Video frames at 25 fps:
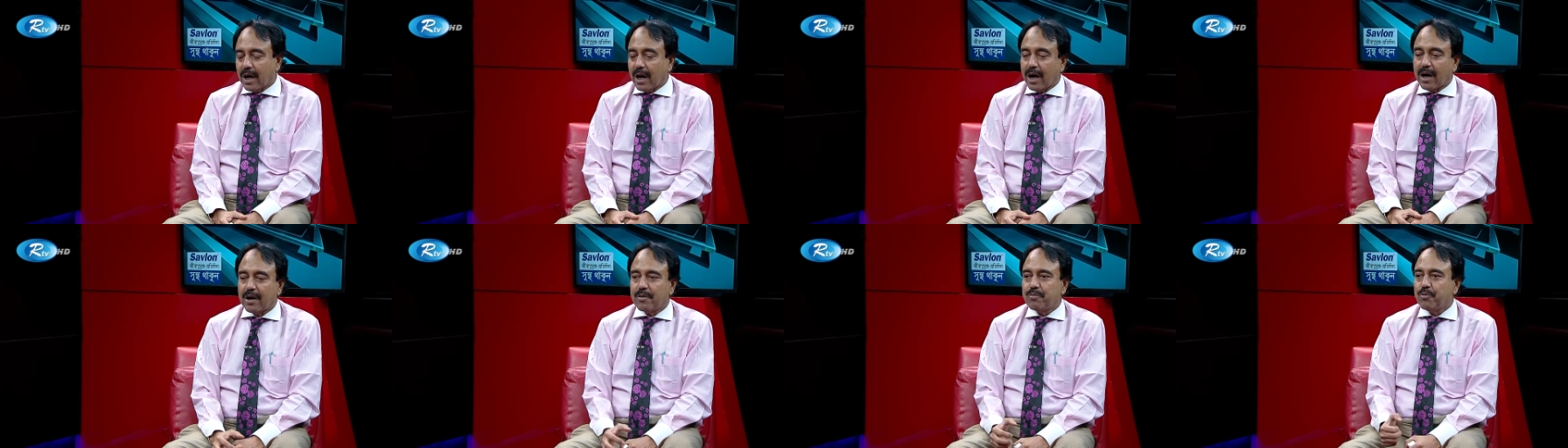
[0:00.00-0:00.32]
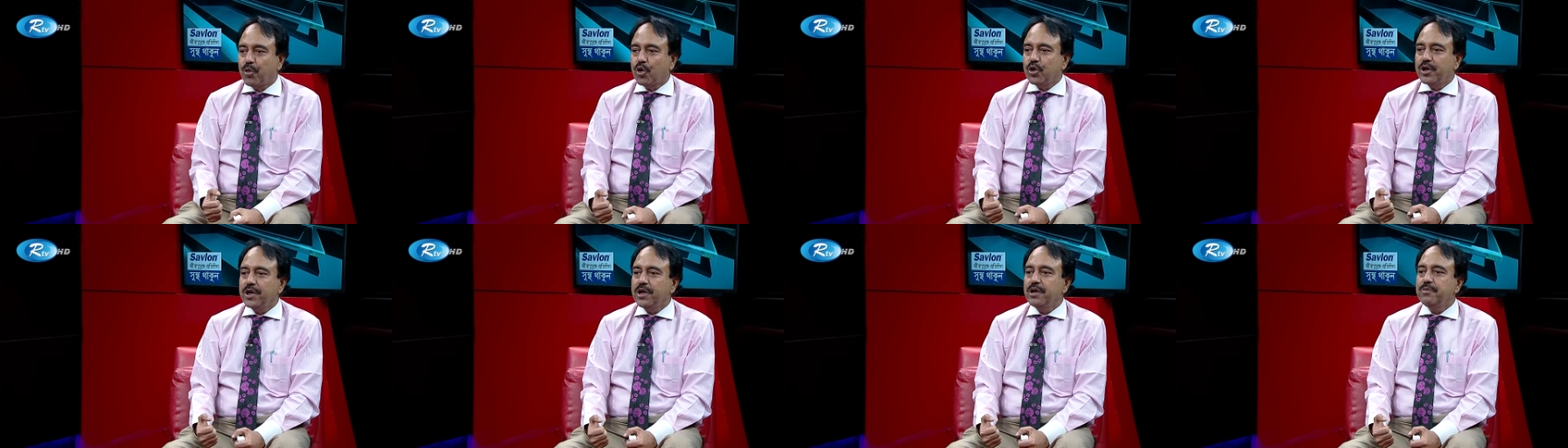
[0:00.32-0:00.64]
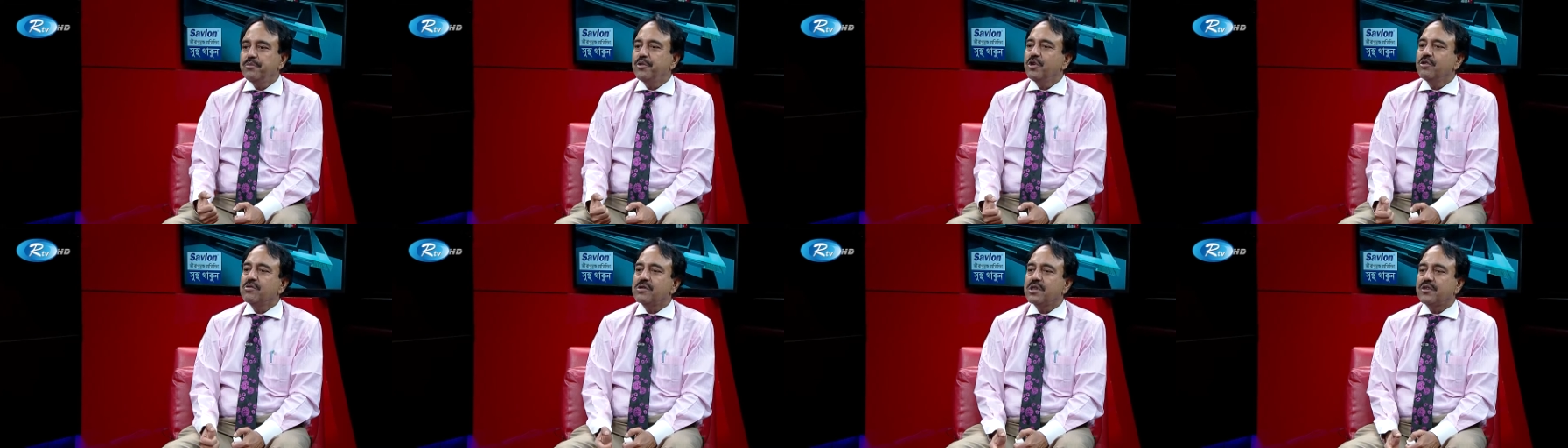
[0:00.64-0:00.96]
আর বডির
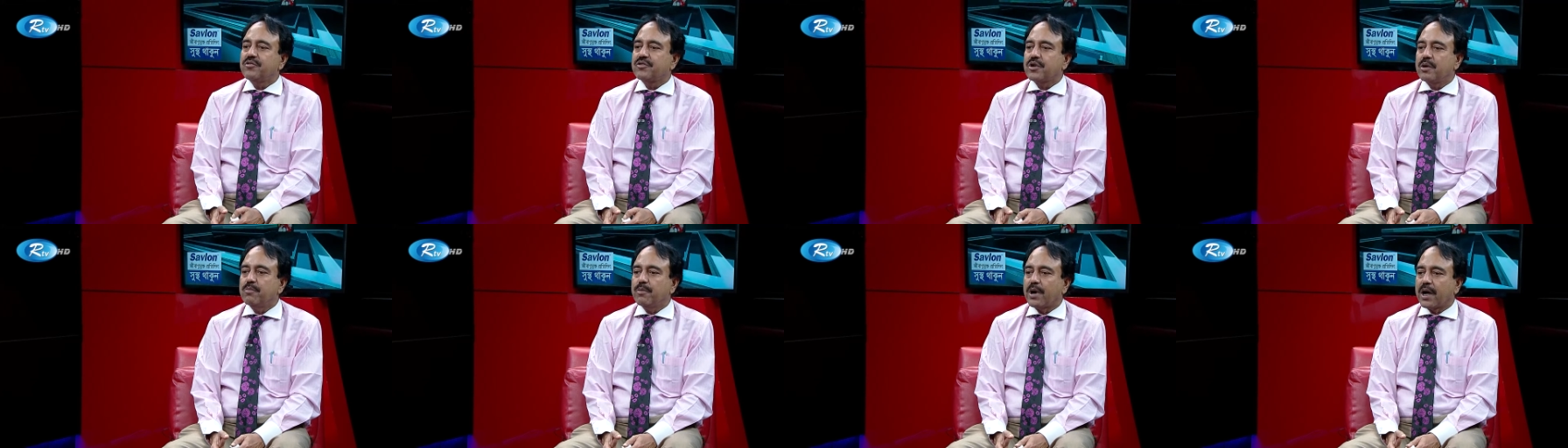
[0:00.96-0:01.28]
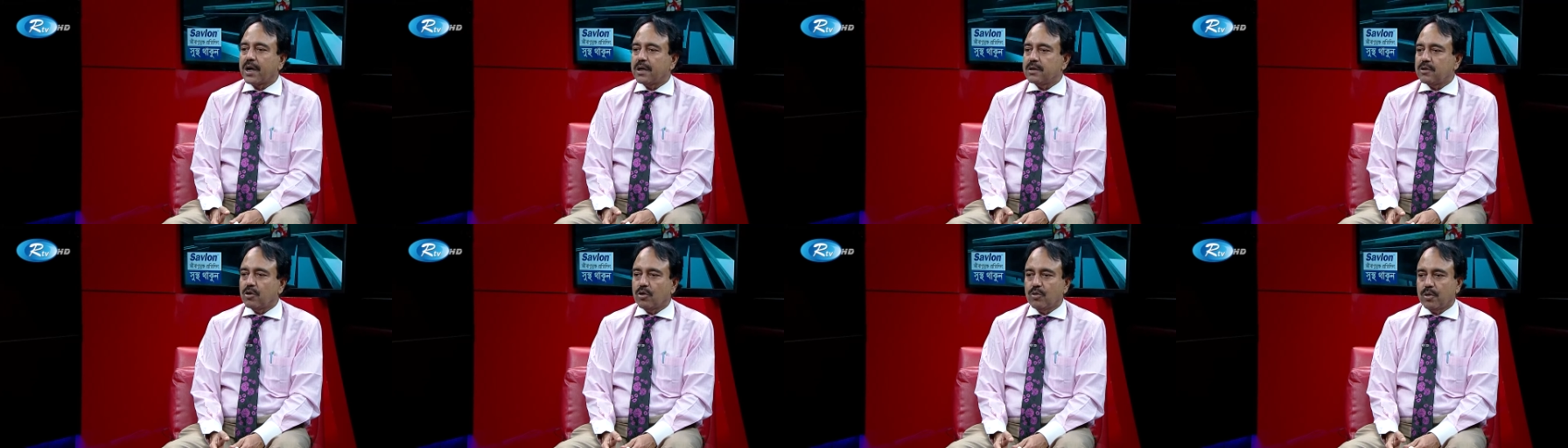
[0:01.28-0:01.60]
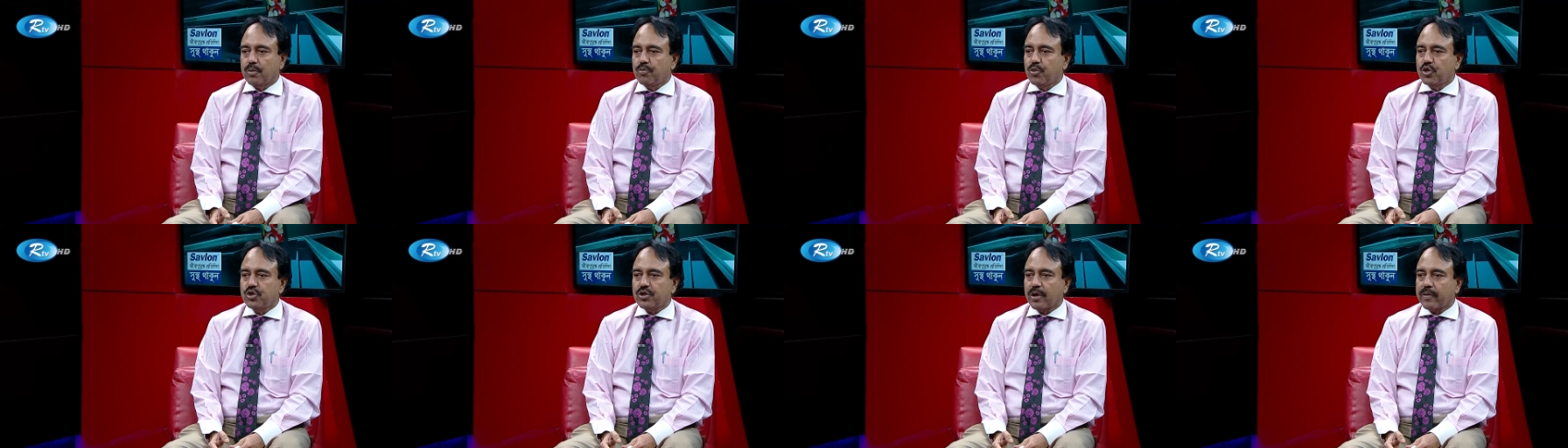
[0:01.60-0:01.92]
ইমিউন সিস্টেম বাড়াইতে
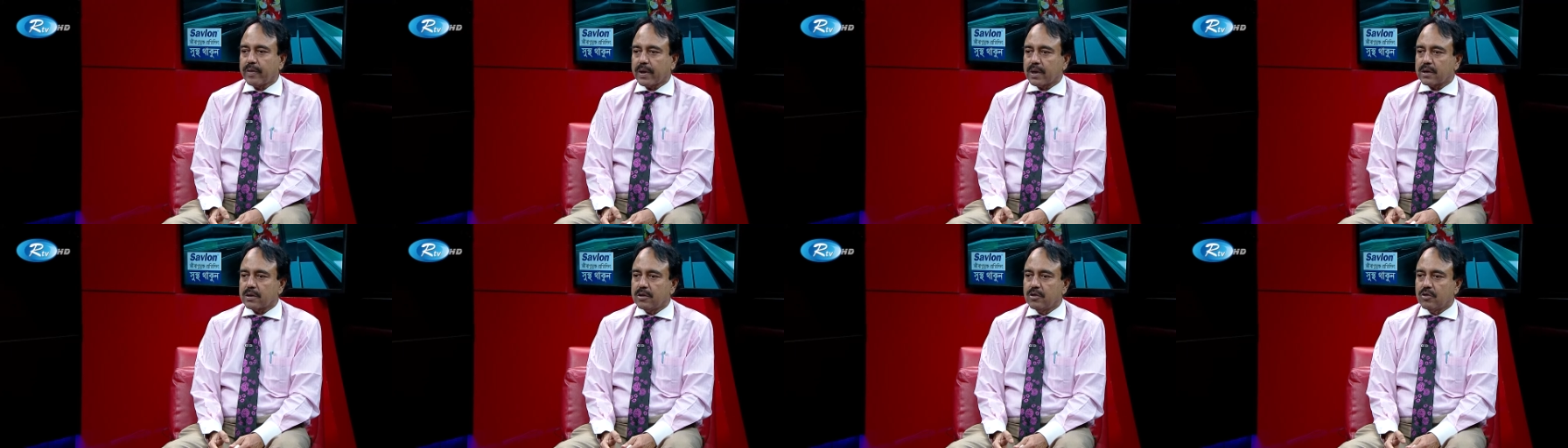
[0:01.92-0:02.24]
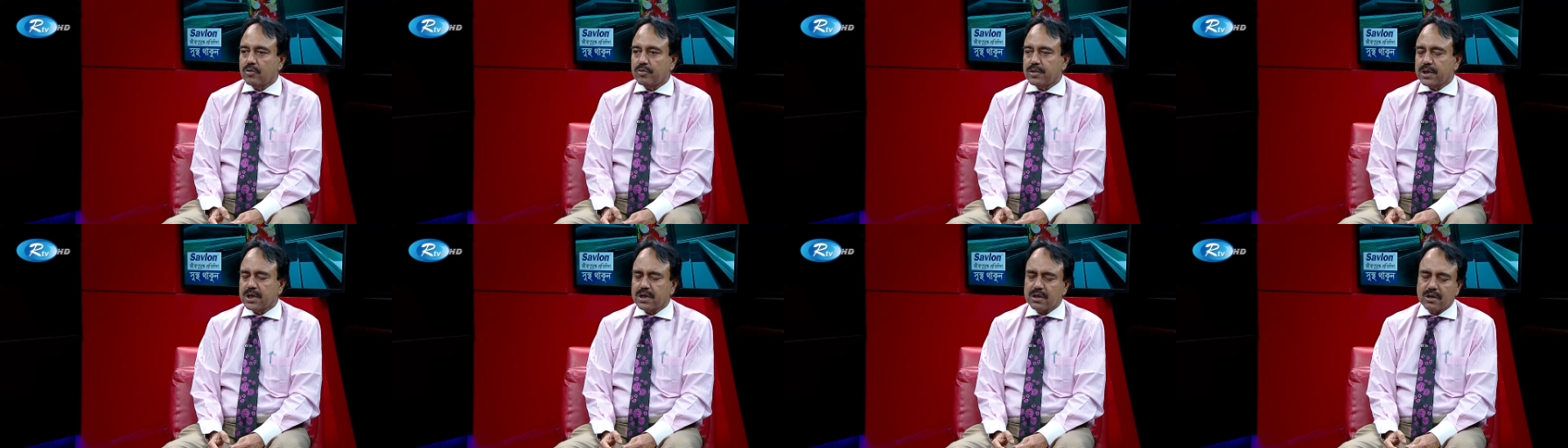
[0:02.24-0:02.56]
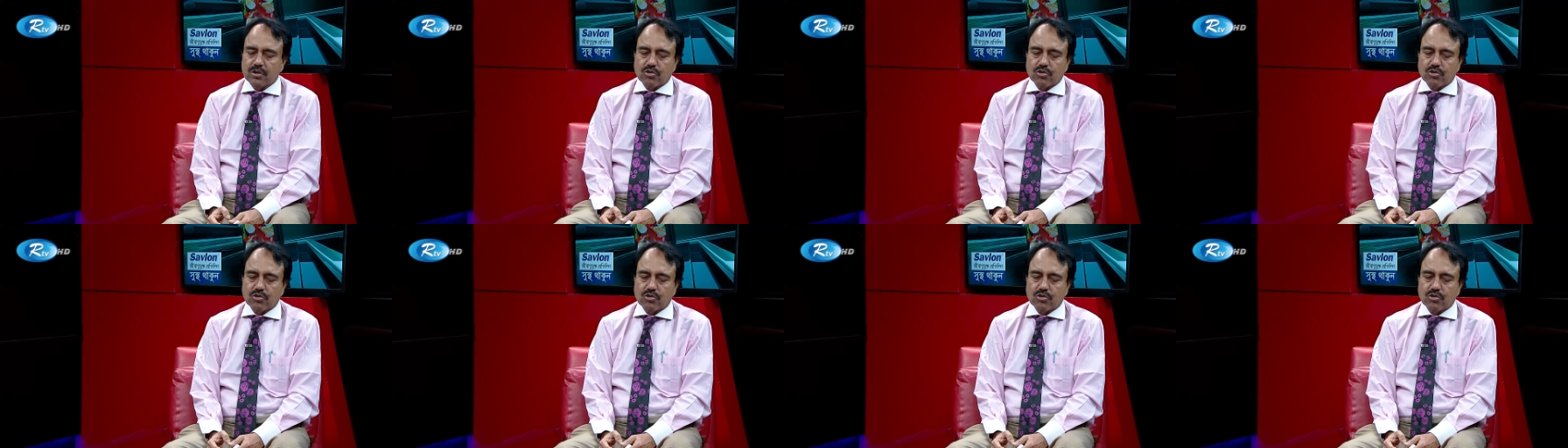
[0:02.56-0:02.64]
হবে বোঝা থাকলে হবে না